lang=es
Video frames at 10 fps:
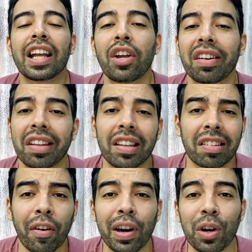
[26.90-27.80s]
Quiero hacerte
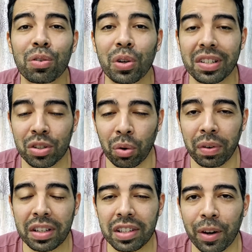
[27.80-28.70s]
saber que no soy un asesor
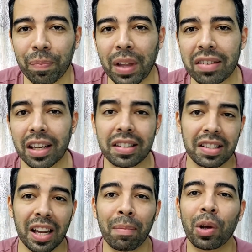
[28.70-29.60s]
financiero, así que si
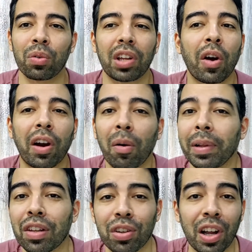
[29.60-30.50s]
sigues mis consejos,
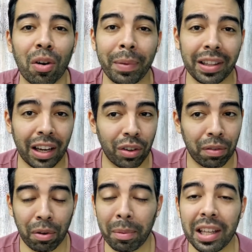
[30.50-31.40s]
recomendaciones, comentarios
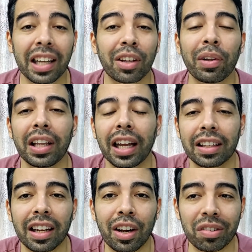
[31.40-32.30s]
de forma directa o
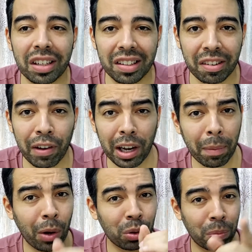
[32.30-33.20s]
indirecta, quiero hacerte saber que
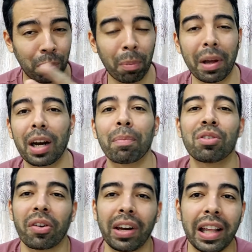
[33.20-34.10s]
bajo tu propia
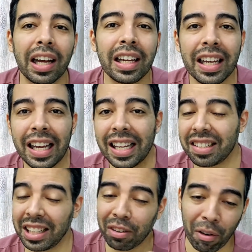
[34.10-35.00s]
responsabilidad.
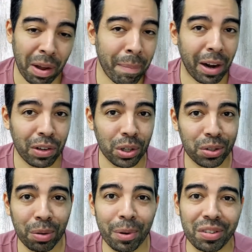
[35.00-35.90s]
Si te va bien,
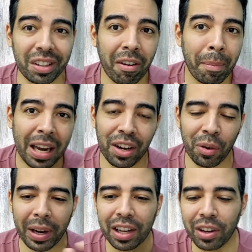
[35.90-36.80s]
maravilloso, pero si te va mal,
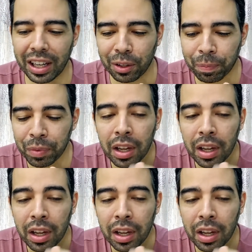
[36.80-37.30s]
no vengas llorando.